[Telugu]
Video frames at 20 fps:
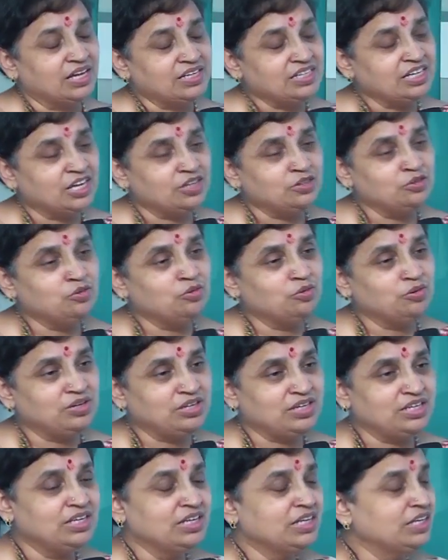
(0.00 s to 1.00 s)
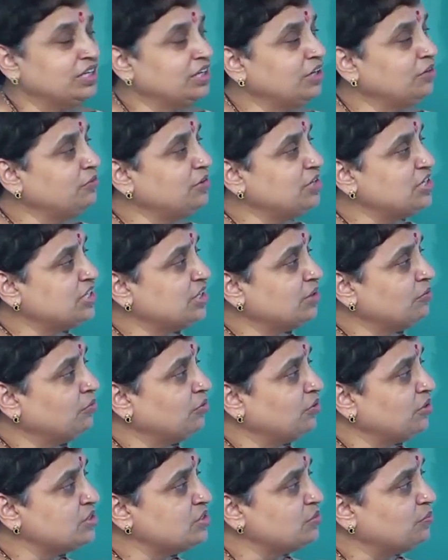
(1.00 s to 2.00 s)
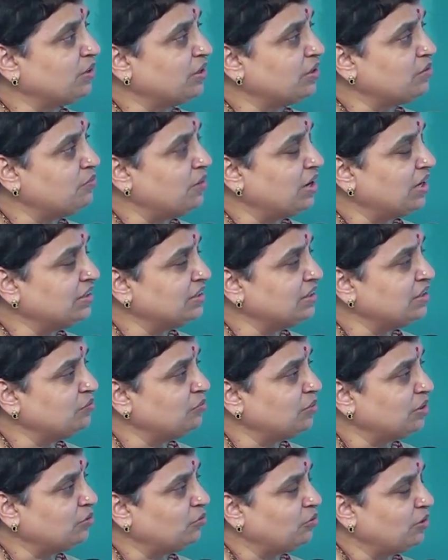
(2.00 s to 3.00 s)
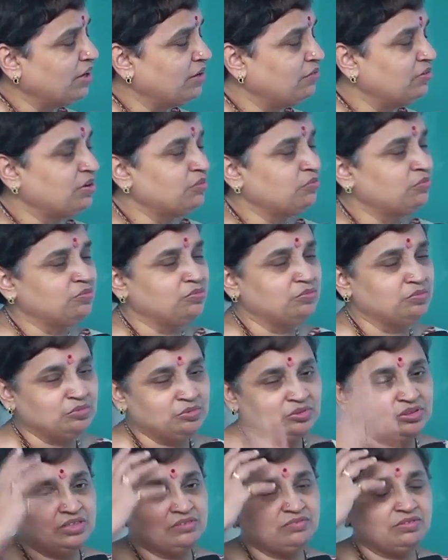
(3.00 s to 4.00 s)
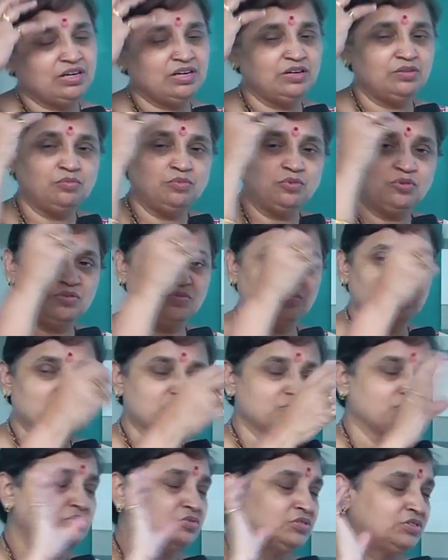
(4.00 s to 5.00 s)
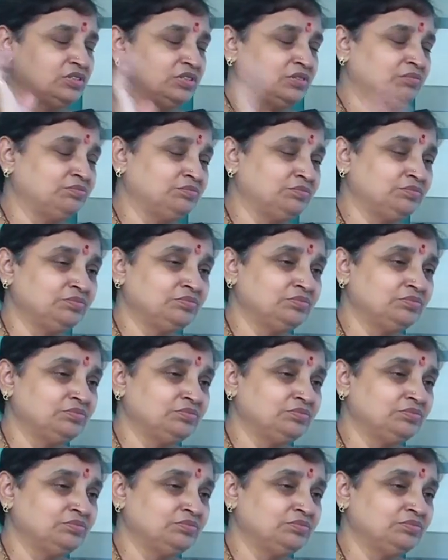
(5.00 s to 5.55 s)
అని అనుకొని ఈ విషయం గురించి మన బాధని మనం ఎవరు మూట వాళ్ళు మోసుకుంటున్నాం